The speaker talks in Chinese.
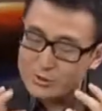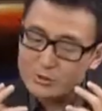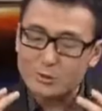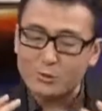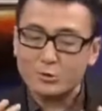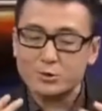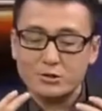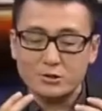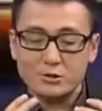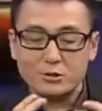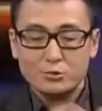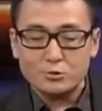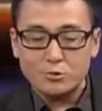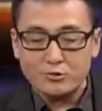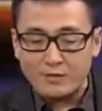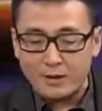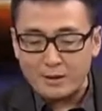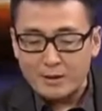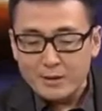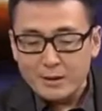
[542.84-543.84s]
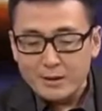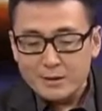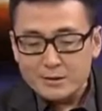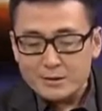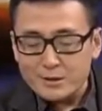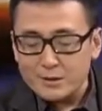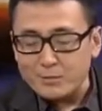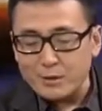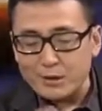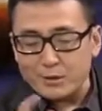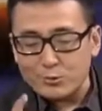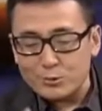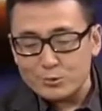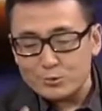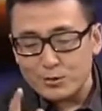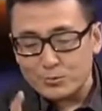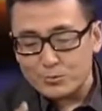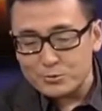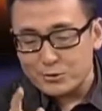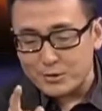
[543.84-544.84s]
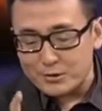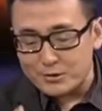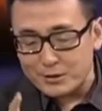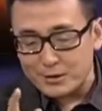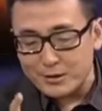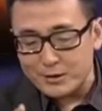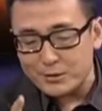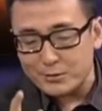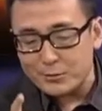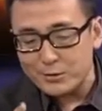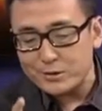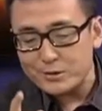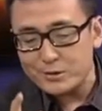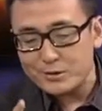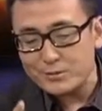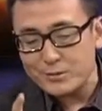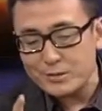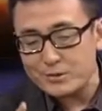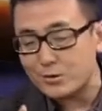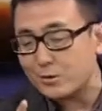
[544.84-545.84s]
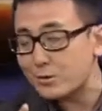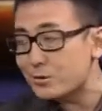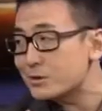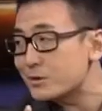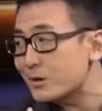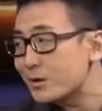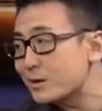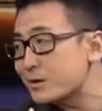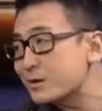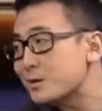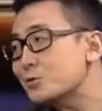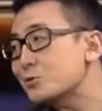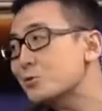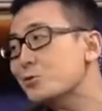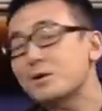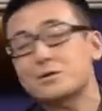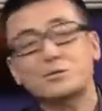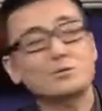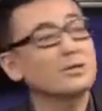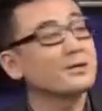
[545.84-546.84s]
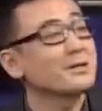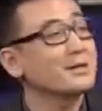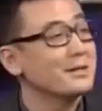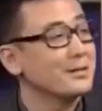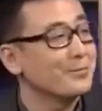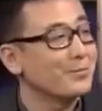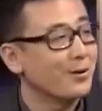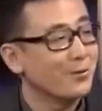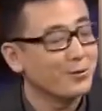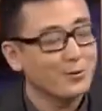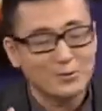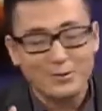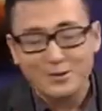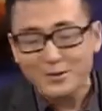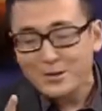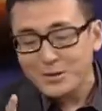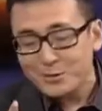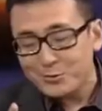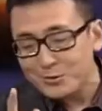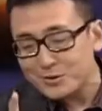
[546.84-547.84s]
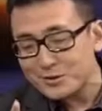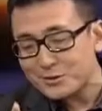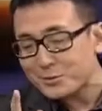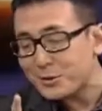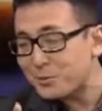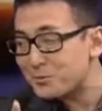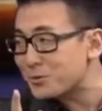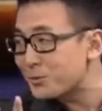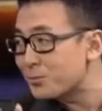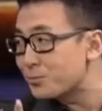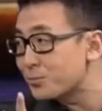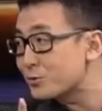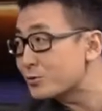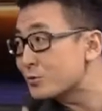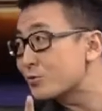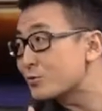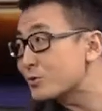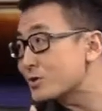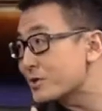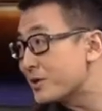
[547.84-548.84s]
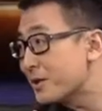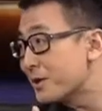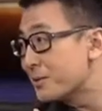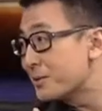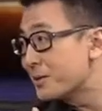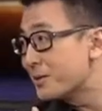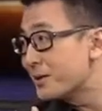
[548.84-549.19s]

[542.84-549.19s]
照这个说法，这个美国算不算这个？我一时没找着词儿，人说话都挺礼貌，我说我说这算不算不是东西呢？